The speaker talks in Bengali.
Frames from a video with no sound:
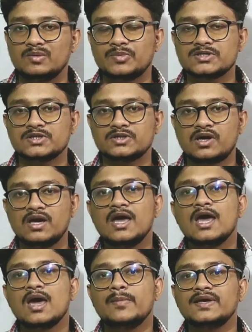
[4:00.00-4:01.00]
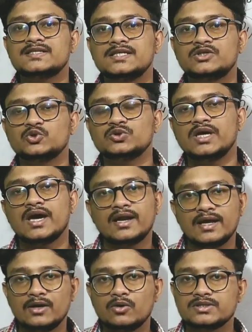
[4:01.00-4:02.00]
রিপ্রেজেন্ট হয় এমএসসি টু দিয়ে
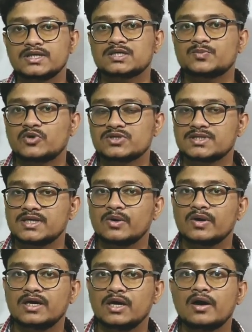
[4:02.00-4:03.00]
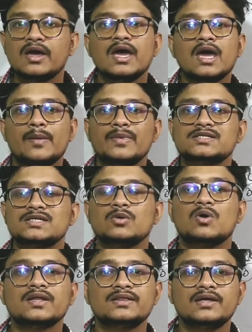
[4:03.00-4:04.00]
অ্যান্ড এন্ডোজেনাস প্রসেসিং হয় কি হয় এমএসসি
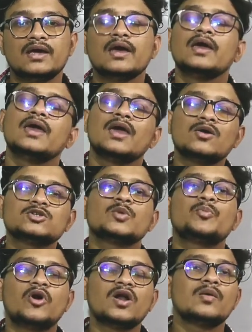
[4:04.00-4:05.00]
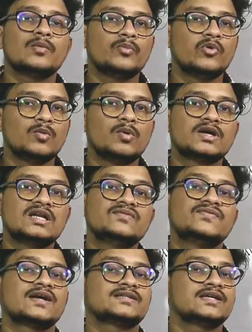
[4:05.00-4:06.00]
ওয়ান দিয়ে এগুলো সব পরে বলবো ক্লি
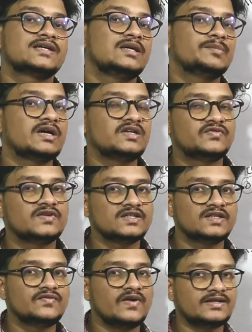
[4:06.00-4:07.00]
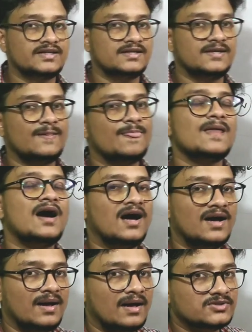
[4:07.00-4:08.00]
ফ্যাক্টর কি বা ডিফারেন্ট ইন ফ্যাক্টর কি
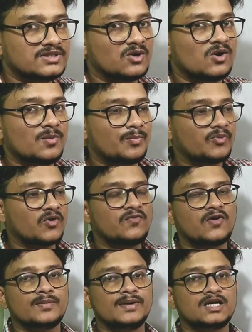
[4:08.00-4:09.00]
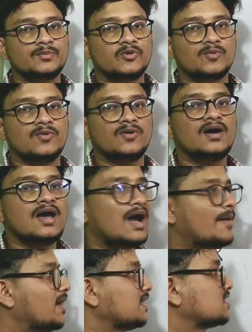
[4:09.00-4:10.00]
সেগুলো ফোর ফরম্যাটে পড়বো
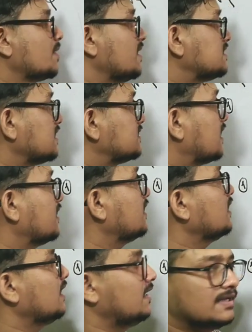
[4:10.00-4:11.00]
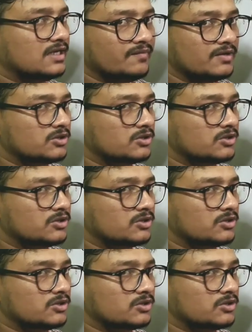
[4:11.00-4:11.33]
আমরা আজকে বেসিক জানি ইনেটের